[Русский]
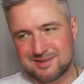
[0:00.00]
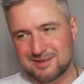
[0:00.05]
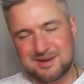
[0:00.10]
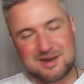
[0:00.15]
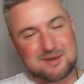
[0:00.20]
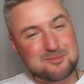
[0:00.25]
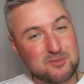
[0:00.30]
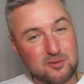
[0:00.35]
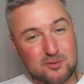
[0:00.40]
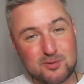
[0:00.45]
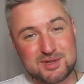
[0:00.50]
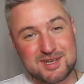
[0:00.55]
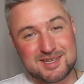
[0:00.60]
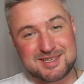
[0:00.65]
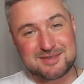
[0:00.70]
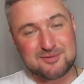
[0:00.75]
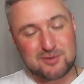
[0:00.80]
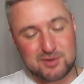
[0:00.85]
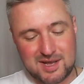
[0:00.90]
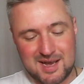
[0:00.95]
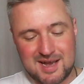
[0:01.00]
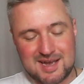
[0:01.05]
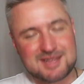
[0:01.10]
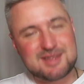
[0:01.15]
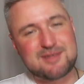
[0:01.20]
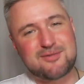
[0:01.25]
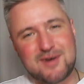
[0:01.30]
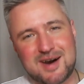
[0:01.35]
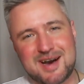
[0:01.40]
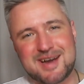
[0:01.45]
как бы вот эти вот
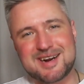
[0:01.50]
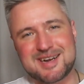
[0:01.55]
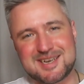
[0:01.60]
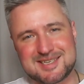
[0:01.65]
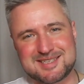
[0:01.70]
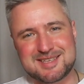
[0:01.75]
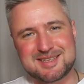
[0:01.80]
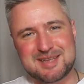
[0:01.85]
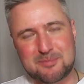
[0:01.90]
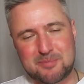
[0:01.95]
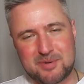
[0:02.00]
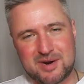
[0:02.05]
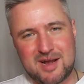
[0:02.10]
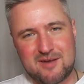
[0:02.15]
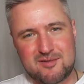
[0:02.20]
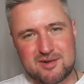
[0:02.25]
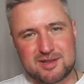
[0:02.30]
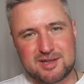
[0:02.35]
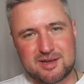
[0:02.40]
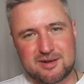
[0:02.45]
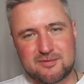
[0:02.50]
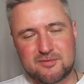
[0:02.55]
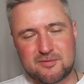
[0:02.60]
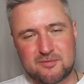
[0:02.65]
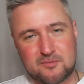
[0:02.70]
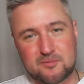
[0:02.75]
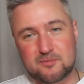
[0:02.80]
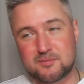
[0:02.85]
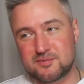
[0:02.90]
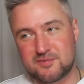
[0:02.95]
два разнонаправленных
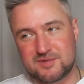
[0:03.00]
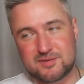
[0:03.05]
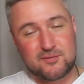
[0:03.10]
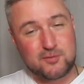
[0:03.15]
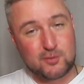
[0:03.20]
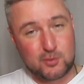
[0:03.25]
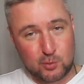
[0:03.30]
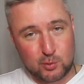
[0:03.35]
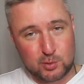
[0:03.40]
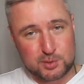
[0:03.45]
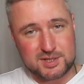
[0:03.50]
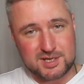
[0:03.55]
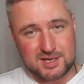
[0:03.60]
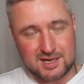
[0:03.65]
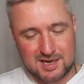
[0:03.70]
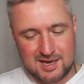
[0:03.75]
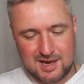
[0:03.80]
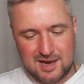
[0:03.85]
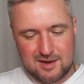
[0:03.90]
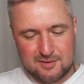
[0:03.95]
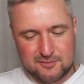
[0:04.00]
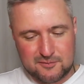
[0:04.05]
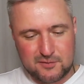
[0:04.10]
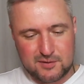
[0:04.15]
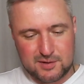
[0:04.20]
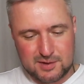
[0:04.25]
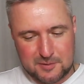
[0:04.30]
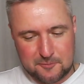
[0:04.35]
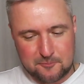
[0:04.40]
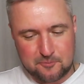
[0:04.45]
вкуса
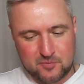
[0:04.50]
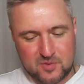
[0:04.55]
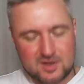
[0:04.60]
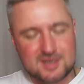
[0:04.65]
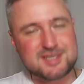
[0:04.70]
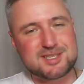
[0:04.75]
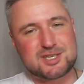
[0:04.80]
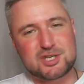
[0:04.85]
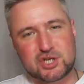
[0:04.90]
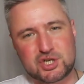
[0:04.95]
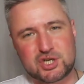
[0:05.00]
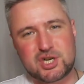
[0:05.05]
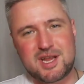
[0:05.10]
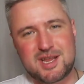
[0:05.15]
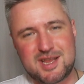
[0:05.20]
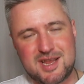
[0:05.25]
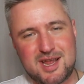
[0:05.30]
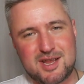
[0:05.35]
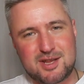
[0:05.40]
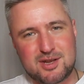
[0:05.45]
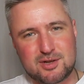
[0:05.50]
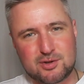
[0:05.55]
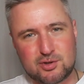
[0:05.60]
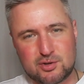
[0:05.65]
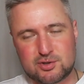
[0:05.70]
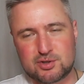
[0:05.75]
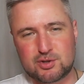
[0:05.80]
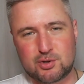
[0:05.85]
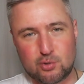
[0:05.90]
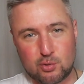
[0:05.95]
в сочленении
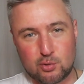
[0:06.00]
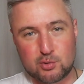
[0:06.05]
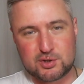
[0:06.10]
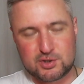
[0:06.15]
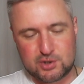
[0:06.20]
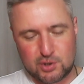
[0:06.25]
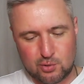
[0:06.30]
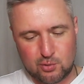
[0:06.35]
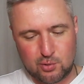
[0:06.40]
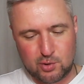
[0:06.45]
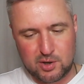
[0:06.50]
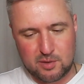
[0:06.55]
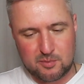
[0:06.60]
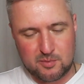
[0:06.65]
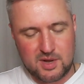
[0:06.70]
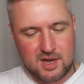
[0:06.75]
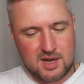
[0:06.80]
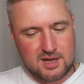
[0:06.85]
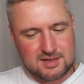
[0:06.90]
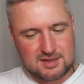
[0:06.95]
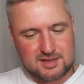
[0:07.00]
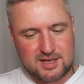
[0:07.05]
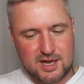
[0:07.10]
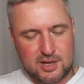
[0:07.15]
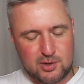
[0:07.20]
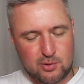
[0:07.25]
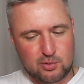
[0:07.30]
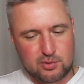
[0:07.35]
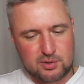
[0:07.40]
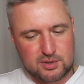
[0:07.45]
друг с другом
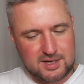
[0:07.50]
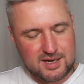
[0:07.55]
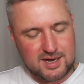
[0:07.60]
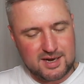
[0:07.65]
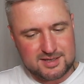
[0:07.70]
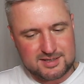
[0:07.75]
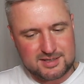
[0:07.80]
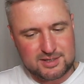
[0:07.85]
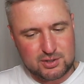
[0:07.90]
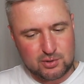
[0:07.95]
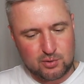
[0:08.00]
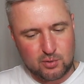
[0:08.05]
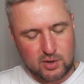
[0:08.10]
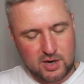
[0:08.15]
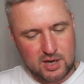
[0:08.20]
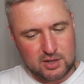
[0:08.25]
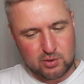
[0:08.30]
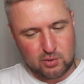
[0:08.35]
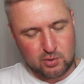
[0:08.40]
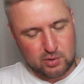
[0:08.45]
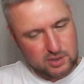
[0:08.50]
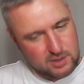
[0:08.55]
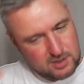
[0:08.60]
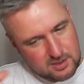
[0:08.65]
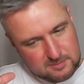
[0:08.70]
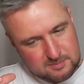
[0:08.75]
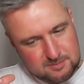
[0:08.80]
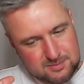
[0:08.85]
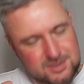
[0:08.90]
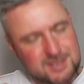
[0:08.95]
дают картину,
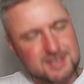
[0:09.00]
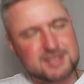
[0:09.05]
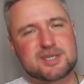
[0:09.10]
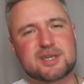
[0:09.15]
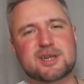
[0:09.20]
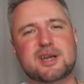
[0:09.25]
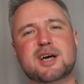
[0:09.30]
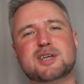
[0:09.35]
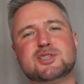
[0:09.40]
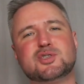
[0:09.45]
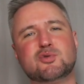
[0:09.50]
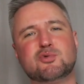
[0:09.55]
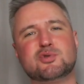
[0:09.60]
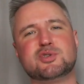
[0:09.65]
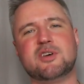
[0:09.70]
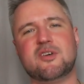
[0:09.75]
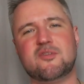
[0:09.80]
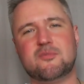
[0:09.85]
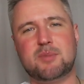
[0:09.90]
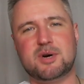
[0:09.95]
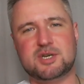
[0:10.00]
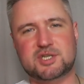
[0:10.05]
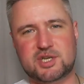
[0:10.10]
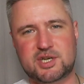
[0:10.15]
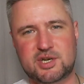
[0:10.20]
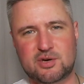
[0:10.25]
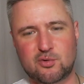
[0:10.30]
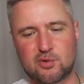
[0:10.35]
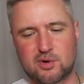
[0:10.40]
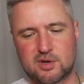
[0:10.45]
которая не сразу у тебя в
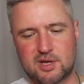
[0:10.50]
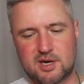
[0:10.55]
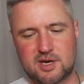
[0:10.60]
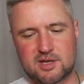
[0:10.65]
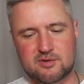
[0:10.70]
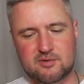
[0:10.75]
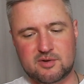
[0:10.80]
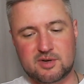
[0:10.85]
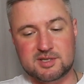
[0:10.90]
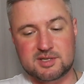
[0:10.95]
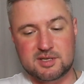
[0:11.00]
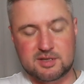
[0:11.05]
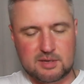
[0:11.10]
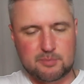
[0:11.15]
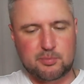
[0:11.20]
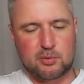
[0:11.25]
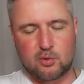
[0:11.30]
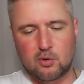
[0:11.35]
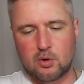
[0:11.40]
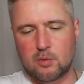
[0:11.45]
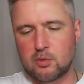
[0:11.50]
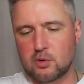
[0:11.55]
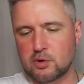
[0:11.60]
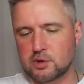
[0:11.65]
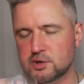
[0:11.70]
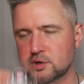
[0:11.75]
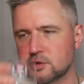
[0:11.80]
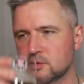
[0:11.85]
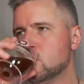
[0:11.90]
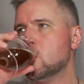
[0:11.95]
башке укладывается. Ты
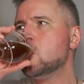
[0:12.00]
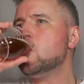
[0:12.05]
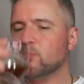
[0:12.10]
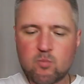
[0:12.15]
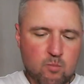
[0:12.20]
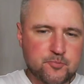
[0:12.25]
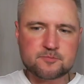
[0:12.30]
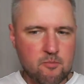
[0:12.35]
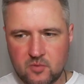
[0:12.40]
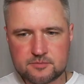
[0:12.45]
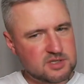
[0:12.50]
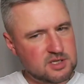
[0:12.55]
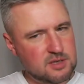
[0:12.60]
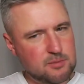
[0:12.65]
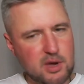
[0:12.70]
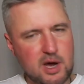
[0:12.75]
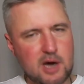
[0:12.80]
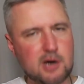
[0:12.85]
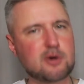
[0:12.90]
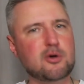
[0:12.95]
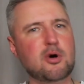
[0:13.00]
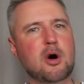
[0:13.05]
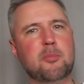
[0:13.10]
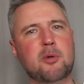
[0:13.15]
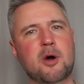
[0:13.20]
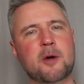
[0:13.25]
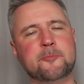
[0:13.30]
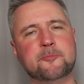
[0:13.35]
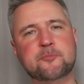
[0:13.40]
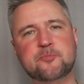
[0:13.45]
пробуешь, тебя
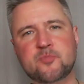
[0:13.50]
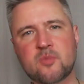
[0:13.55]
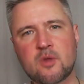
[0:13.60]
хопа,